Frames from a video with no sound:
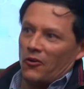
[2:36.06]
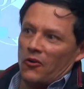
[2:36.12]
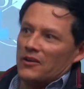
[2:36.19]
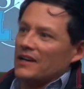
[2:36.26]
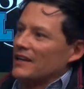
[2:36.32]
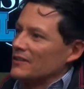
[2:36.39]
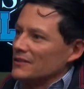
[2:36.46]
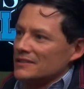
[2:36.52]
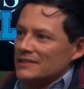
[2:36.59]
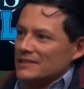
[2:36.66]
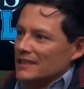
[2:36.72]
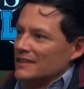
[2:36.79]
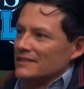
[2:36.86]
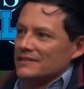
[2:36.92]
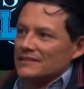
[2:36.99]
cola,
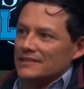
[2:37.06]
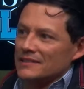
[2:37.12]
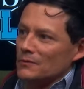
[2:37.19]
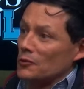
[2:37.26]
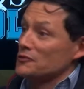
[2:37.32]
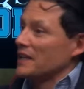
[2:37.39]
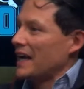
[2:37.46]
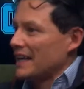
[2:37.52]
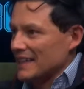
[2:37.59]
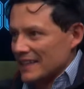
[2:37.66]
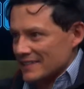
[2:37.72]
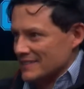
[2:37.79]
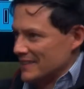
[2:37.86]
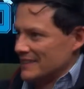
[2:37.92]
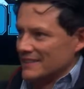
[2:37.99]
este,
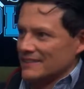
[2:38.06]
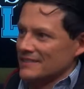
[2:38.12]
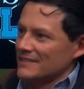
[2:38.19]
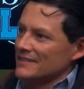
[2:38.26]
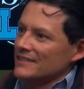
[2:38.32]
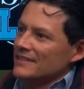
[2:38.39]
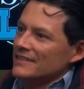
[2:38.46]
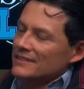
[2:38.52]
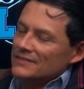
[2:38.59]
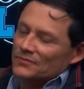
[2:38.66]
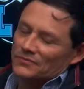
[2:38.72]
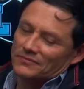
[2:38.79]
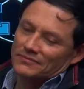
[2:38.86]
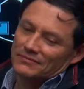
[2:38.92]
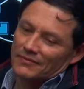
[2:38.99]
botanas, X. Ok.
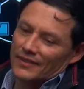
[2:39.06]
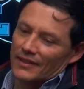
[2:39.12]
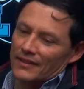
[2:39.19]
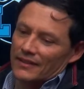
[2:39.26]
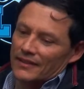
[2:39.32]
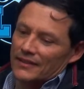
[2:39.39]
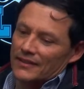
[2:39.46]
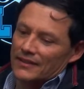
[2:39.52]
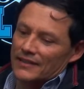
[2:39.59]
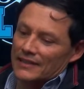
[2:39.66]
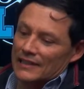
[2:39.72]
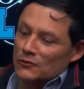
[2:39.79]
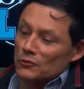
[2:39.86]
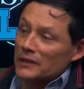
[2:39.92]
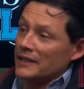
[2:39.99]
Eh, y
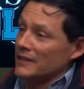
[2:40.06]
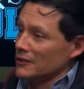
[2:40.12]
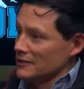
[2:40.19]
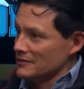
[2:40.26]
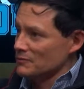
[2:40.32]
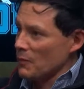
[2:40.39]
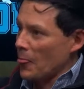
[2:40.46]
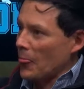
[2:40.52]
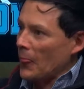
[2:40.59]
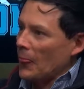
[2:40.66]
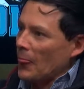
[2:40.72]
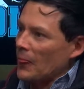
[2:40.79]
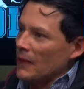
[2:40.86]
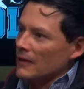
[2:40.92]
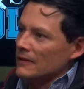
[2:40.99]
resulta que no.
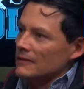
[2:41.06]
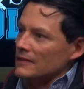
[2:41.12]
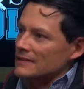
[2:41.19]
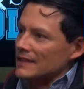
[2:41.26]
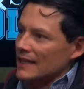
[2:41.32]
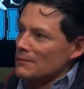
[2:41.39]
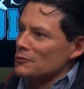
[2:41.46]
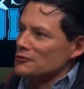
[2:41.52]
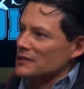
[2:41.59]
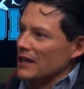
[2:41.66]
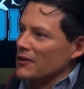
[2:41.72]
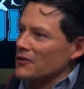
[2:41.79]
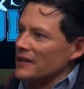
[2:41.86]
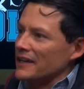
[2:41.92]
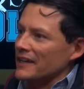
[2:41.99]
está
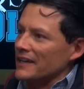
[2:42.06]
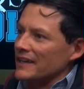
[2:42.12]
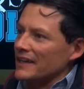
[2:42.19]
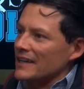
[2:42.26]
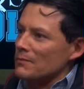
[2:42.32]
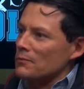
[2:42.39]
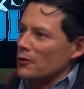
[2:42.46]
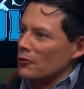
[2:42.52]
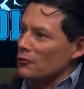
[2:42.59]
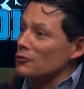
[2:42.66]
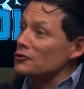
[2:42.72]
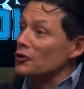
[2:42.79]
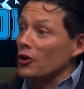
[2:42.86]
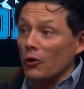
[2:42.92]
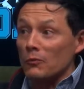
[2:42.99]
demostrado que el
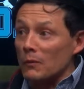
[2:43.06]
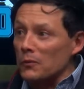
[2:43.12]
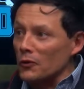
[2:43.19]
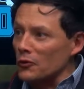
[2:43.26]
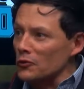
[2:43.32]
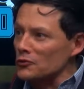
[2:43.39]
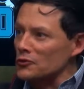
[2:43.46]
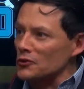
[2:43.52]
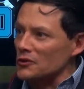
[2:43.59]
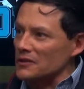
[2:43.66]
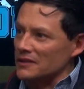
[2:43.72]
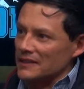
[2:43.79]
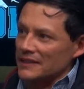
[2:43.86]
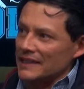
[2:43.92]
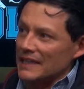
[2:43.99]
producto como producto,
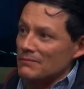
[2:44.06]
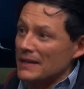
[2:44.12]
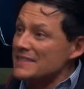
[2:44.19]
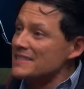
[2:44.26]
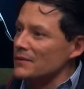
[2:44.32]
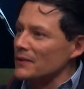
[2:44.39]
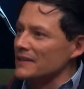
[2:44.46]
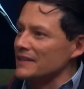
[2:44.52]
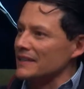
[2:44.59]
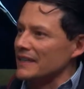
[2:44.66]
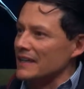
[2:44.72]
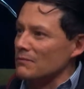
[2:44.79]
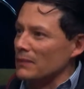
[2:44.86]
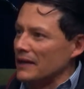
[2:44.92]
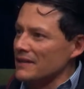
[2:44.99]
el que más se vende en
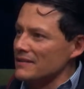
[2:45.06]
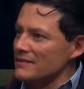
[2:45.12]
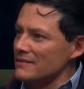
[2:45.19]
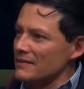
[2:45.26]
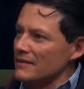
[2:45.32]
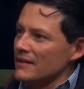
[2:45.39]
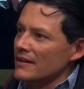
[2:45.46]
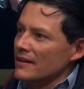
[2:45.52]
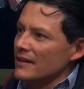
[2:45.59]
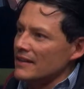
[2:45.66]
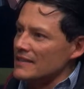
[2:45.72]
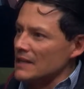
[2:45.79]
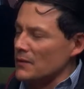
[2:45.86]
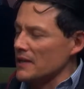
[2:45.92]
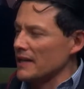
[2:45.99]
el país,
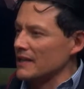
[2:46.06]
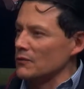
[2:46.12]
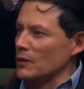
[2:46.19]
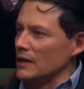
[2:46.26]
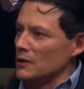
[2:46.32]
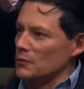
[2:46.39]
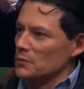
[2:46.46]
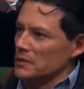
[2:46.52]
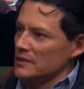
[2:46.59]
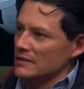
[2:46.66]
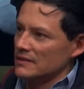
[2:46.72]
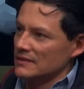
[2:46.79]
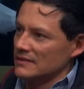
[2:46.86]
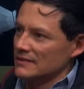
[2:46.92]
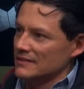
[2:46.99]
es la Virgen de Guadalupe.
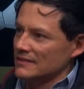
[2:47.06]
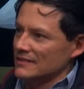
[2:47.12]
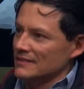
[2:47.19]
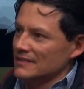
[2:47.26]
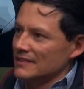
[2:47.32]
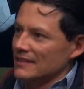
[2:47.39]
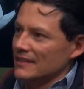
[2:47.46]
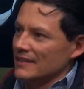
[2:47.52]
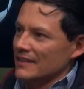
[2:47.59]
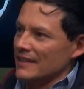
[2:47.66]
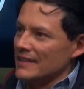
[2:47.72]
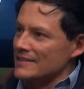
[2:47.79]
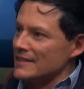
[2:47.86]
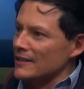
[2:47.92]
Ok. Y el